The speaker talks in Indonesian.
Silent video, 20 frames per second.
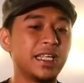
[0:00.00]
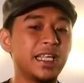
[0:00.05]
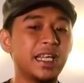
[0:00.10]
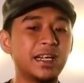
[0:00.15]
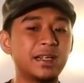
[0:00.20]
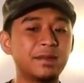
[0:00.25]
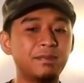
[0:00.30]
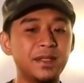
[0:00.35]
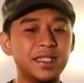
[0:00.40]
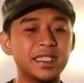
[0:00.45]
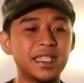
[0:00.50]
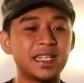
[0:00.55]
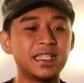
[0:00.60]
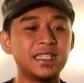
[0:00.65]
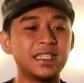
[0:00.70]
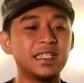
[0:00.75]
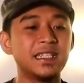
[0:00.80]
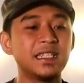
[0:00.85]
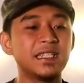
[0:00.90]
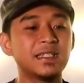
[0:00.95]
ini yang
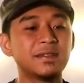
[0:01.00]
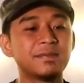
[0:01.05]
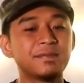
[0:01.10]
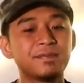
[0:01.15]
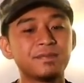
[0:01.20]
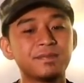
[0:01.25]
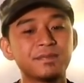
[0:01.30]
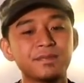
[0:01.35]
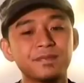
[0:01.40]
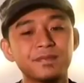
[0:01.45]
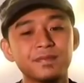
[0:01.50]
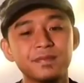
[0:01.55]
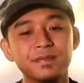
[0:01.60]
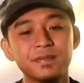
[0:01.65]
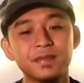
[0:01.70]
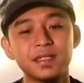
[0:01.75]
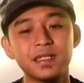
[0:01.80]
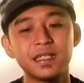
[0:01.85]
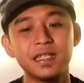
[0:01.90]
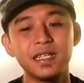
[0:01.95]
bisa di
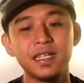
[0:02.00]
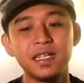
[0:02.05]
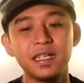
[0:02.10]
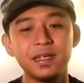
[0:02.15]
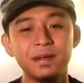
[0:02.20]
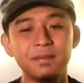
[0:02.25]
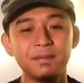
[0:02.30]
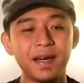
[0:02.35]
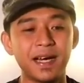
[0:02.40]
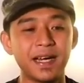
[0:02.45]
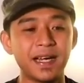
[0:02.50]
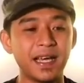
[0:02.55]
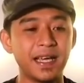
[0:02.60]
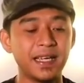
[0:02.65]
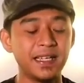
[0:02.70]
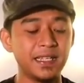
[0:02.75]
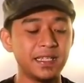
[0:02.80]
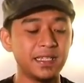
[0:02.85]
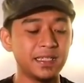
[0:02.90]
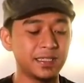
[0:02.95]

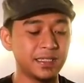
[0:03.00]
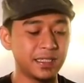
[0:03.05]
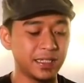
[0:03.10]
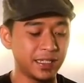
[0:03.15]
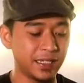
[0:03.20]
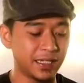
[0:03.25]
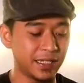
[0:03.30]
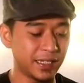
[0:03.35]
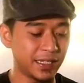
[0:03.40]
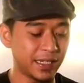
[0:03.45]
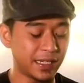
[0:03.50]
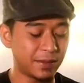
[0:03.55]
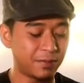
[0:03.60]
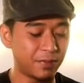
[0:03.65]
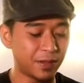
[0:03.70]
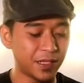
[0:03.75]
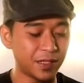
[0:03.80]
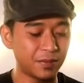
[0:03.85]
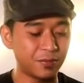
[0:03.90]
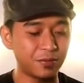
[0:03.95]
dimaknai. Jadi
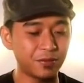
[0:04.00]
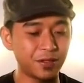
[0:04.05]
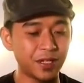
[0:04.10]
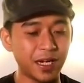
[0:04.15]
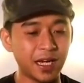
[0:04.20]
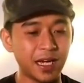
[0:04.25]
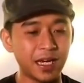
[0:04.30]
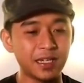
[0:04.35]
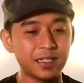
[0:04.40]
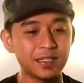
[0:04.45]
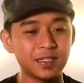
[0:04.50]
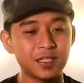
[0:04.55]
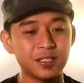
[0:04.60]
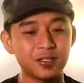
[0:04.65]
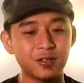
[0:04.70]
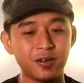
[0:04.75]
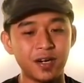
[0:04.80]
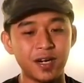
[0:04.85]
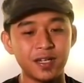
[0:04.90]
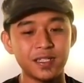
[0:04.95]
ketika bertemu dengan
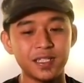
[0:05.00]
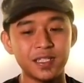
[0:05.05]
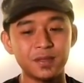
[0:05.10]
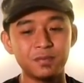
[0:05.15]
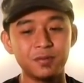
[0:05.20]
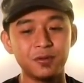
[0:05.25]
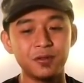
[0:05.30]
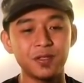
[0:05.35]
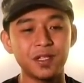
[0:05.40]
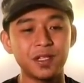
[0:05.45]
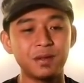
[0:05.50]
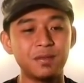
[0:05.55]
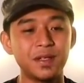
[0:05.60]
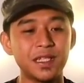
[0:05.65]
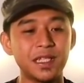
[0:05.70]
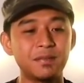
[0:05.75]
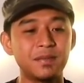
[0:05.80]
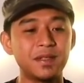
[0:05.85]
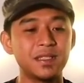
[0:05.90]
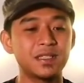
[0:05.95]
seseorang tersebut,
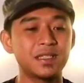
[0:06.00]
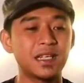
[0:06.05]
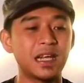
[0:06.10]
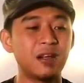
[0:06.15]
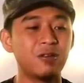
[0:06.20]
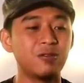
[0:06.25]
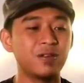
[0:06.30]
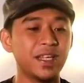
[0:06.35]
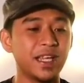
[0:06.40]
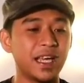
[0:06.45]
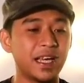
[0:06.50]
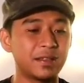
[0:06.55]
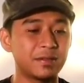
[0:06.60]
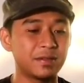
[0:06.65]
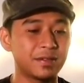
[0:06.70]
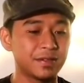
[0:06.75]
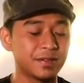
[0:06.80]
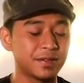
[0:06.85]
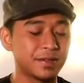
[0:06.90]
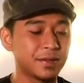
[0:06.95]
teman-teman selalu
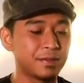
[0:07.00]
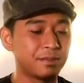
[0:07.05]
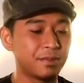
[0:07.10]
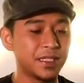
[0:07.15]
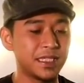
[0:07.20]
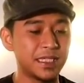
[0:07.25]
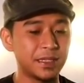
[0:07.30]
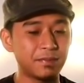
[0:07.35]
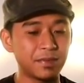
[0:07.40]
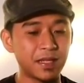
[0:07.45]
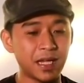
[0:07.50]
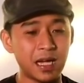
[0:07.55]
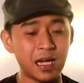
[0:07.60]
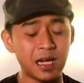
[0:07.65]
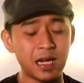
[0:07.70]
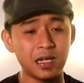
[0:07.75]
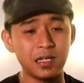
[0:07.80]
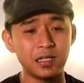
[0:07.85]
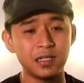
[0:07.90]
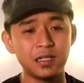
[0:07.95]
ingat
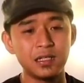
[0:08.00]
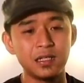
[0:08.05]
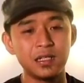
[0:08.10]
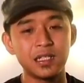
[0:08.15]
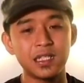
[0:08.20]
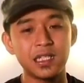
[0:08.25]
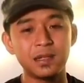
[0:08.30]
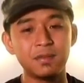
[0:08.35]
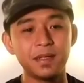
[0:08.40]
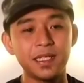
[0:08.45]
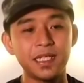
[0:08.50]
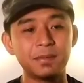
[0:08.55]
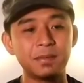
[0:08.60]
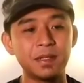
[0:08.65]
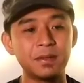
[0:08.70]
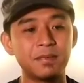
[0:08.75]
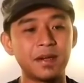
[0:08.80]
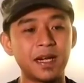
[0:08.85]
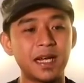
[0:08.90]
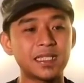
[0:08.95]
pencipta.
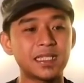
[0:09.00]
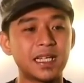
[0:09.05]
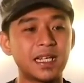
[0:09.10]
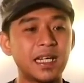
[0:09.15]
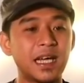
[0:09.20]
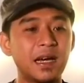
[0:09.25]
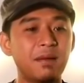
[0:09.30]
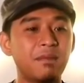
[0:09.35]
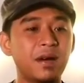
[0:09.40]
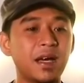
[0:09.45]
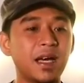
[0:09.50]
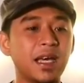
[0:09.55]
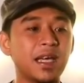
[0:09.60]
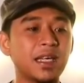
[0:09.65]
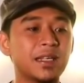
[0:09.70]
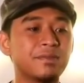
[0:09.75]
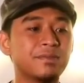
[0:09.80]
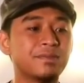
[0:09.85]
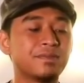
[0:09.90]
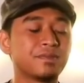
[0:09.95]
Teman-teman merasa
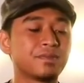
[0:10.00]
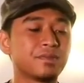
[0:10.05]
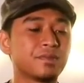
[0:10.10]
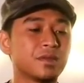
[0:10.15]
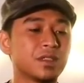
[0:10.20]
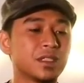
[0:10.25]
damai.